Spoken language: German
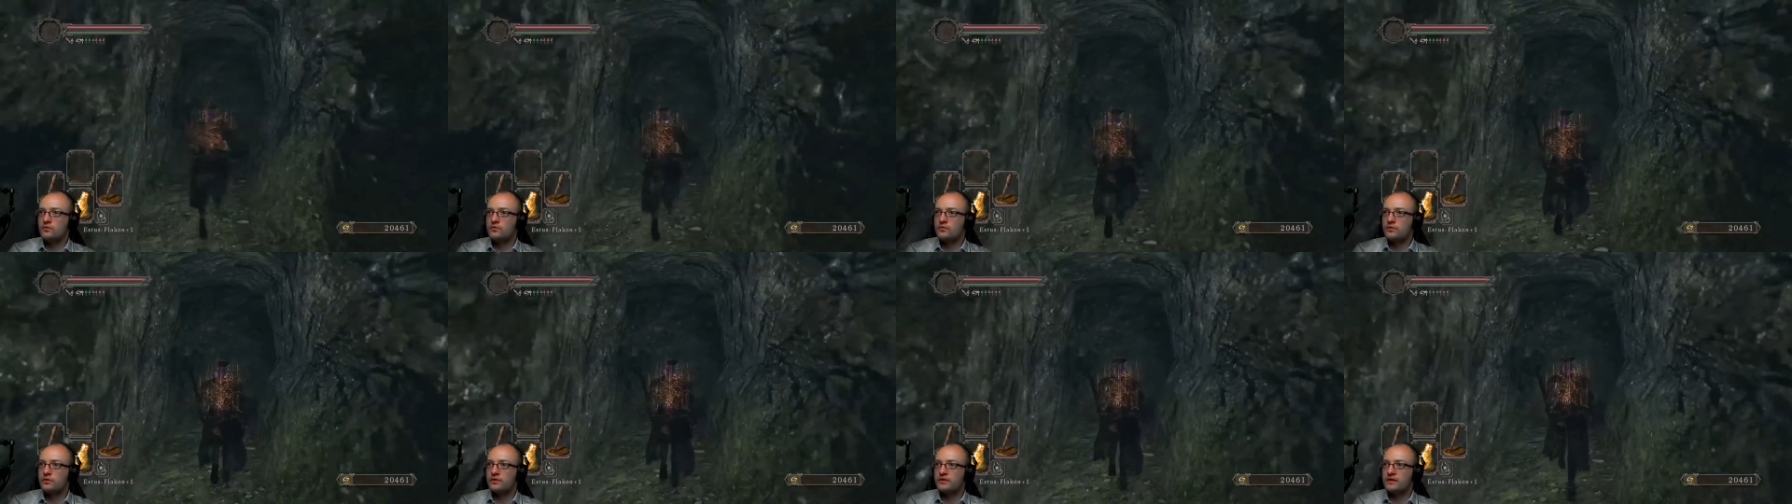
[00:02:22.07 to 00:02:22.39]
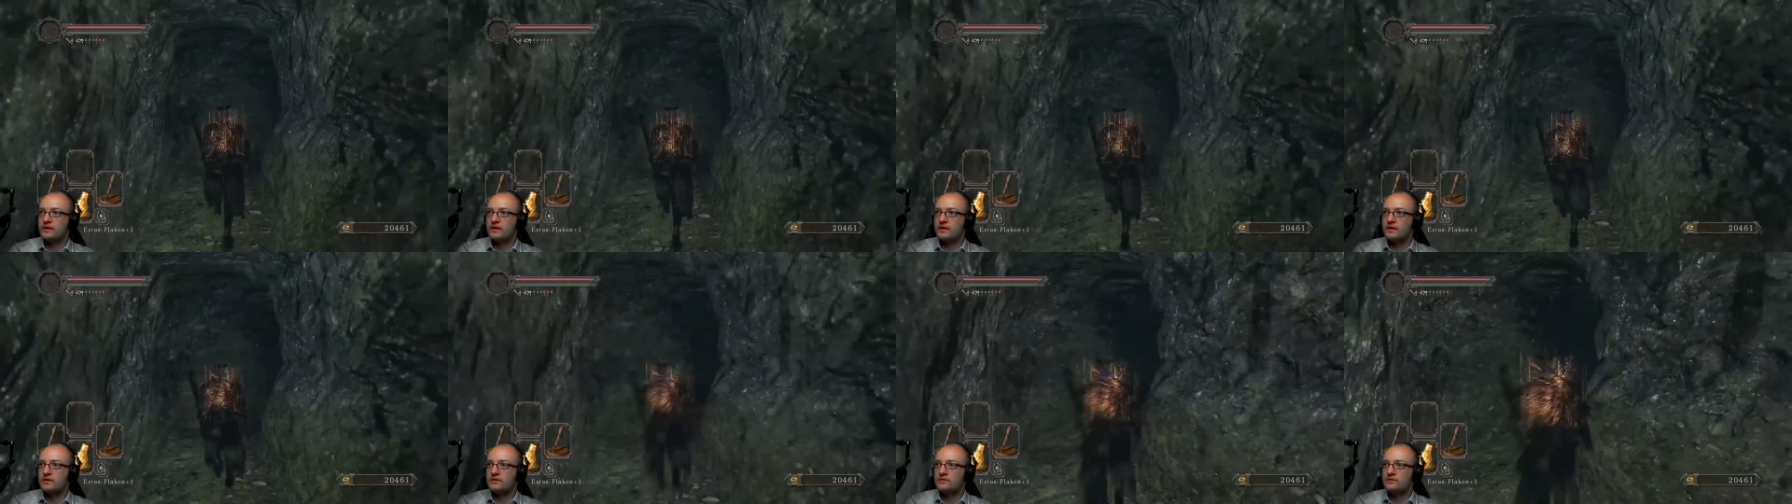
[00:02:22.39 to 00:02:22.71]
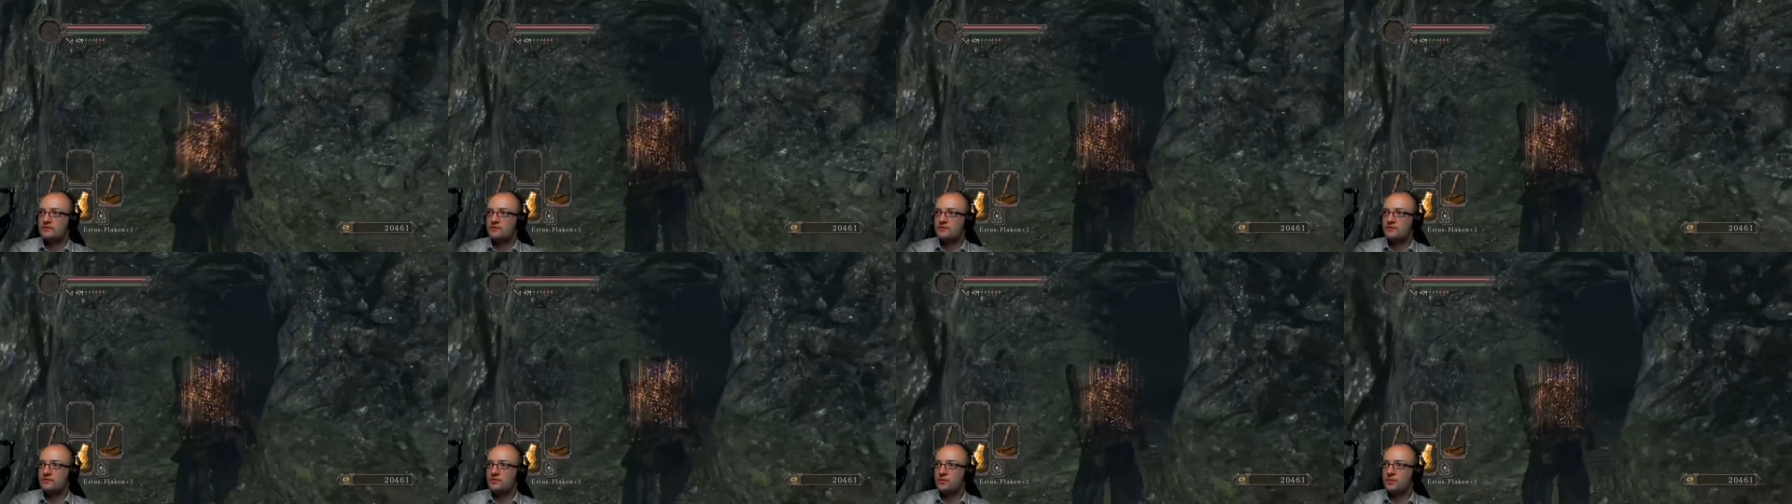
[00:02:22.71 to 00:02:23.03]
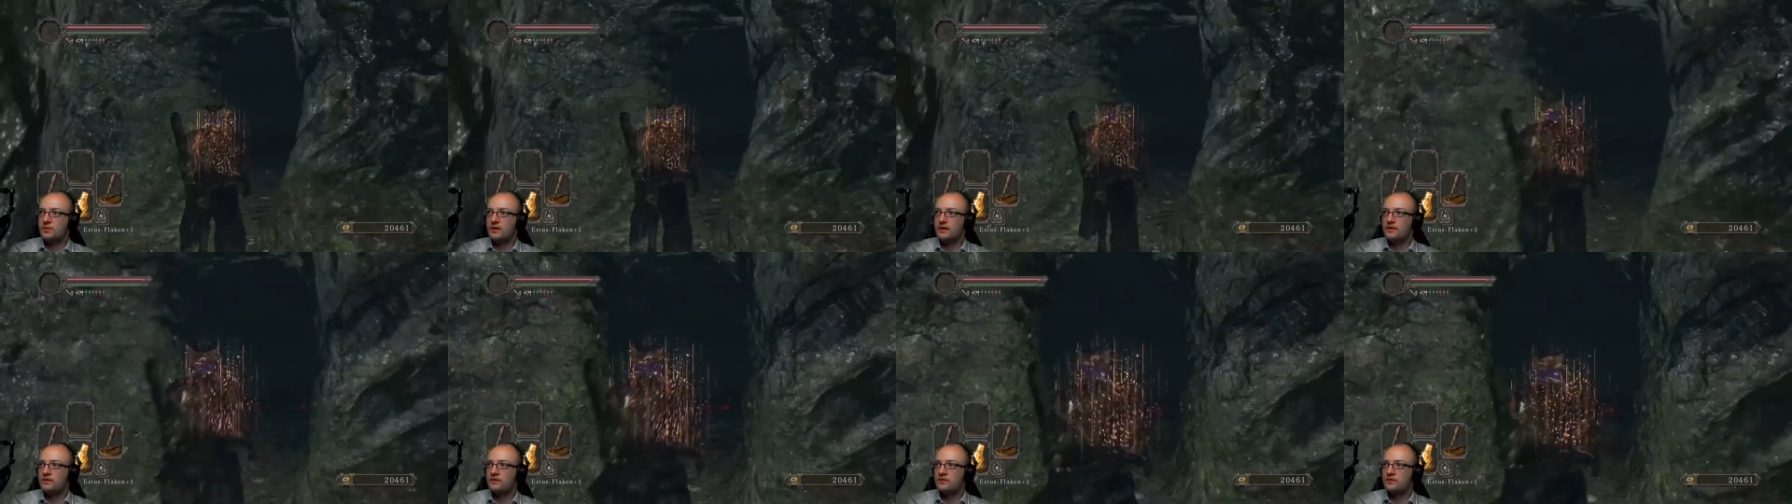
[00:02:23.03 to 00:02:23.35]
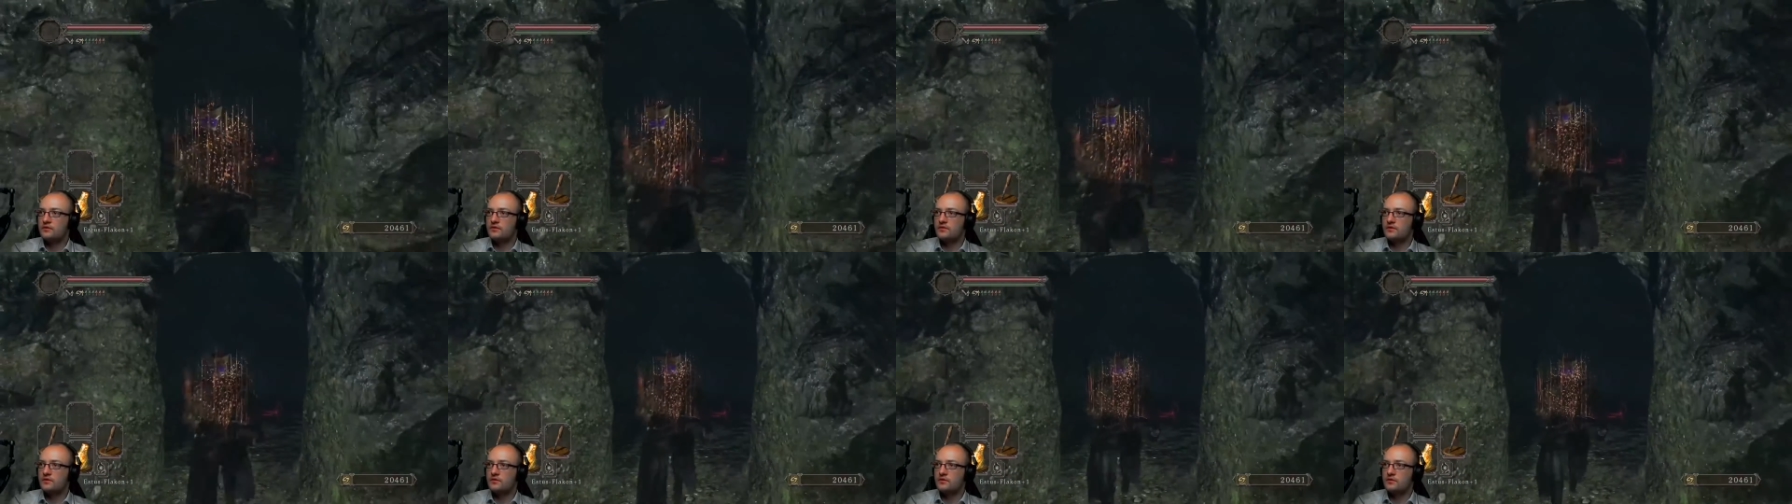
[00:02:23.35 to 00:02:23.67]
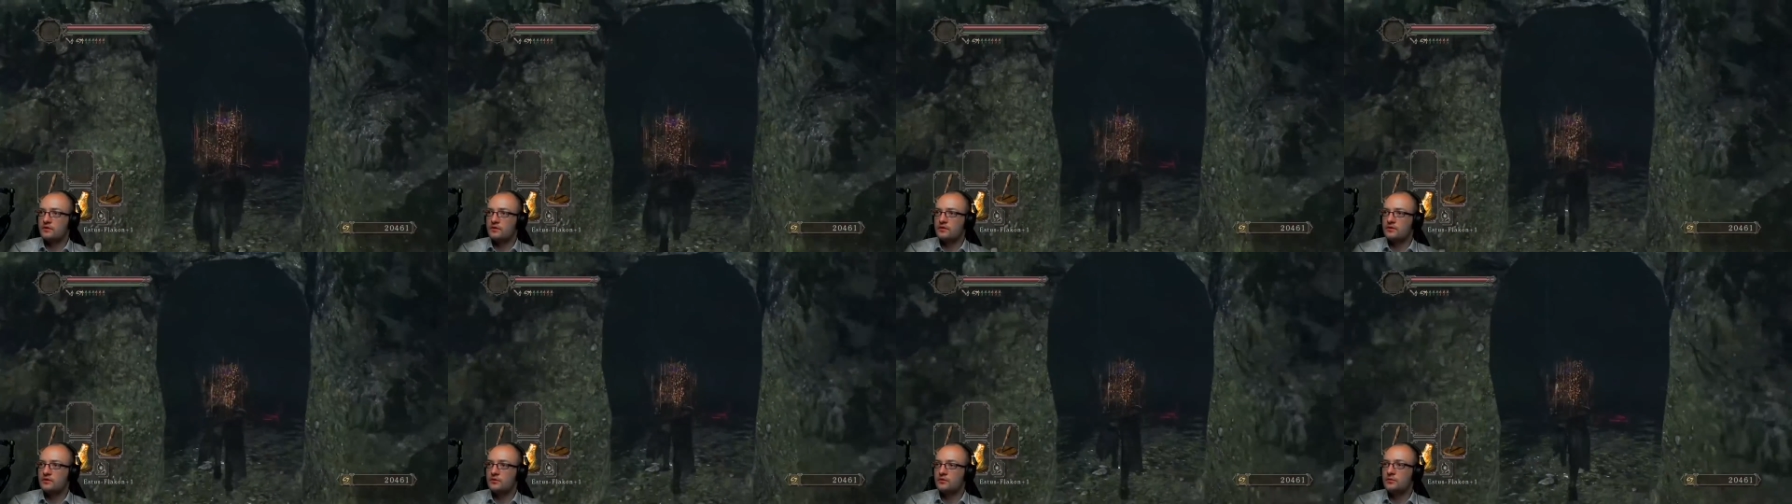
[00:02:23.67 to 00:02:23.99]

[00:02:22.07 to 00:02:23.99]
wo ich gerade vorbei oder wieder zurück